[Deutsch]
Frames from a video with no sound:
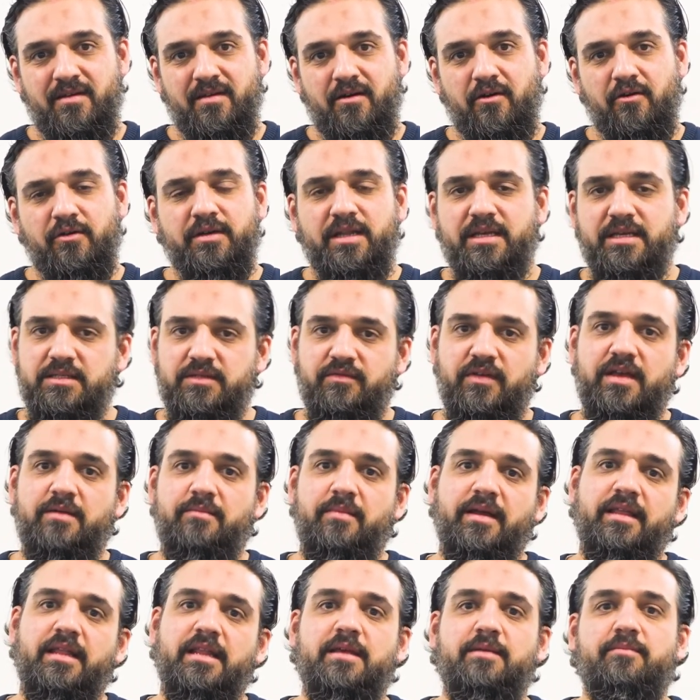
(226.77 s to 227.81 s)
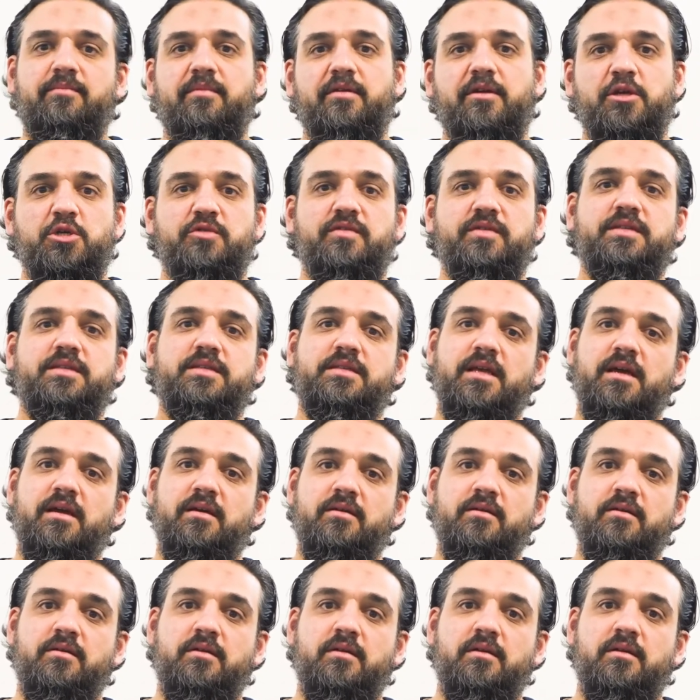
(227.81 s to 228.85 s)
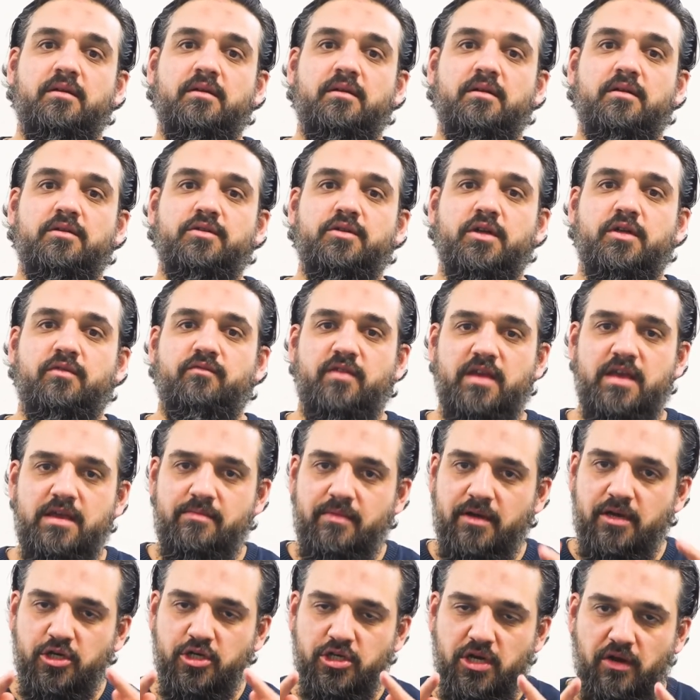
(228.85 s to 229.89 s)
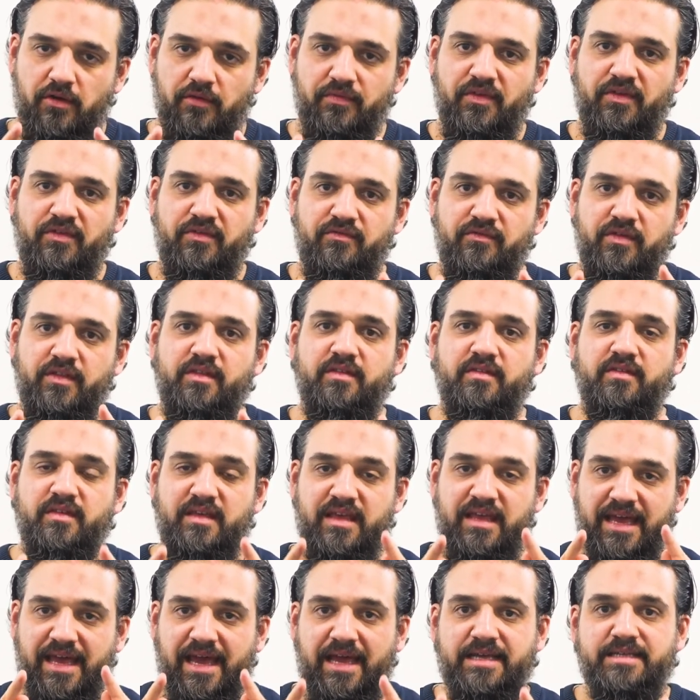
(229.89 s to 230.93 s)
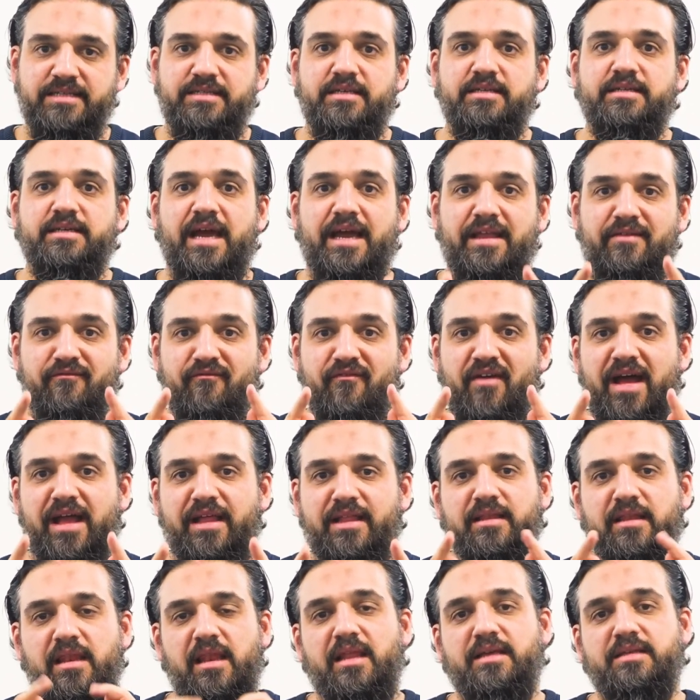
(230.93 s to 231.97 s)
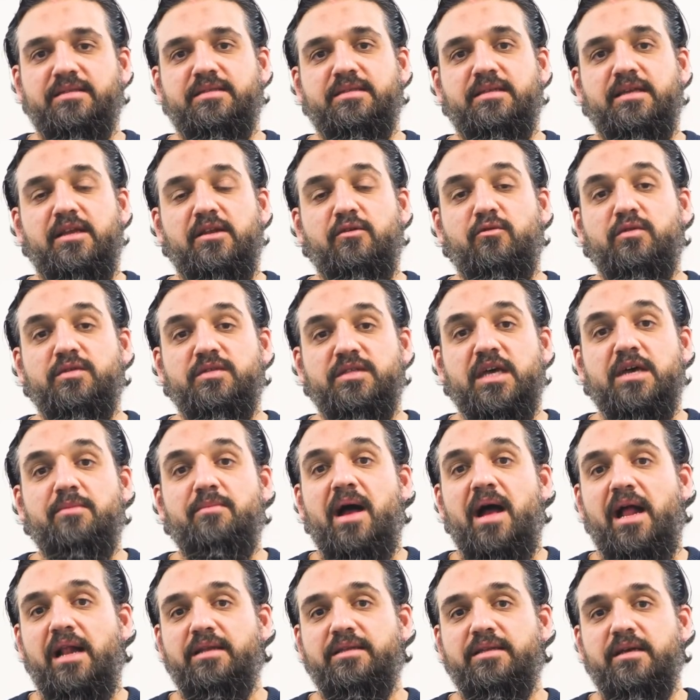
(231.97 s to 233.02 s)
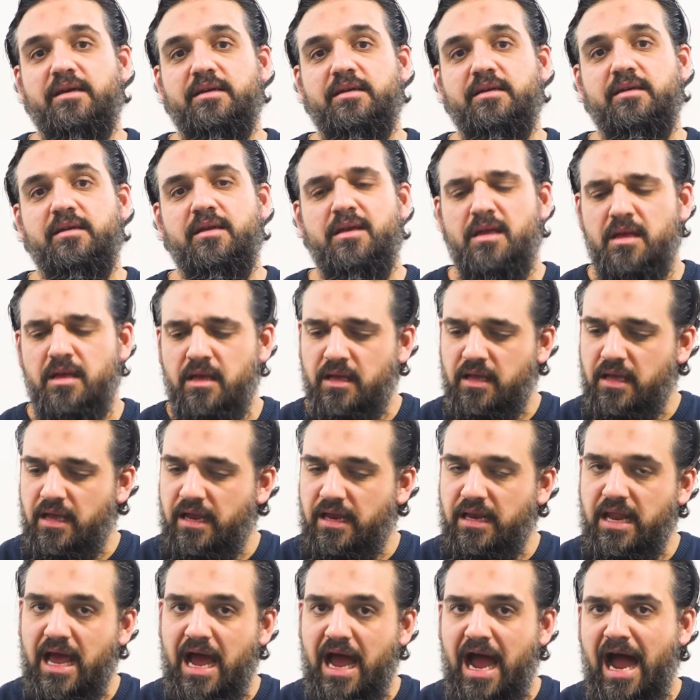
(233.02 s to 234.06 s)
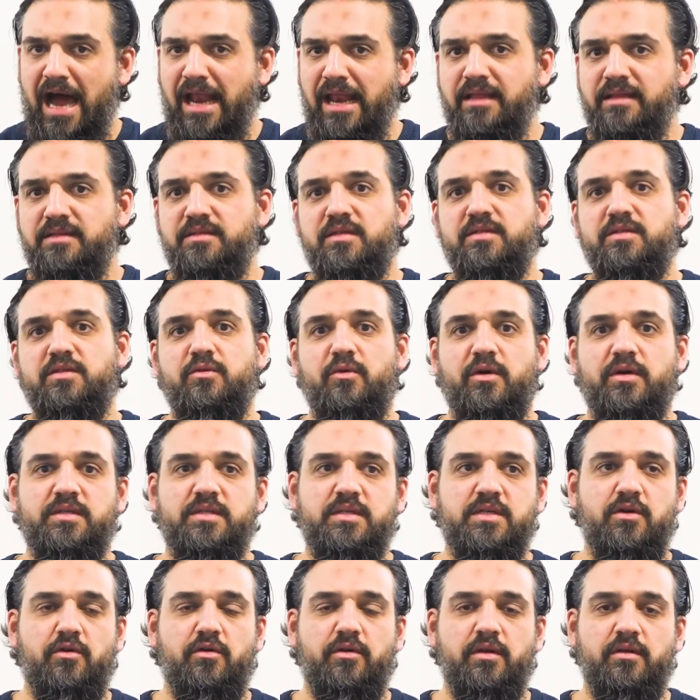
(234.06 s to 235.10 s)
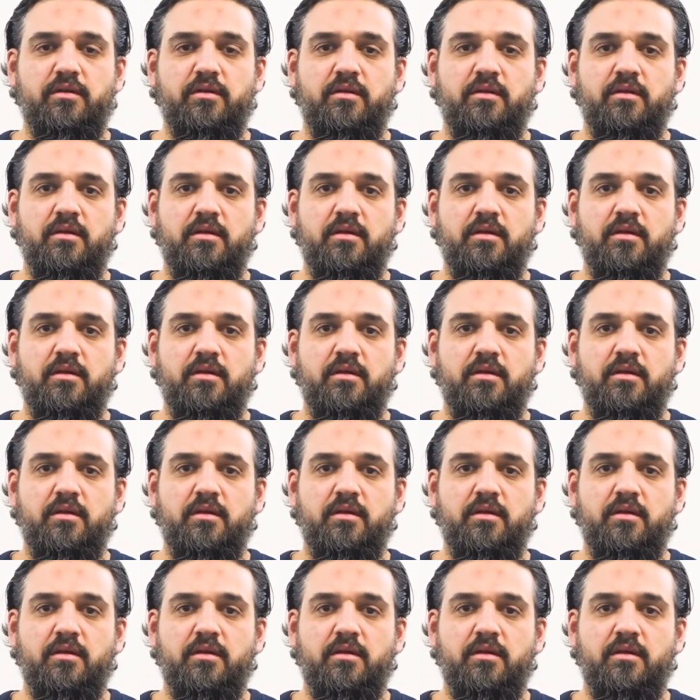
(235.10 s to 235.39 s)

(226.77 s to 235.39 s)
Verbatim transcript: Und deswegen, meine lieben Geschwister, sollten wir immer schauen, dass wir diese Gerechtigkeit walten lassen in unserem Alltag, in allen Situationen,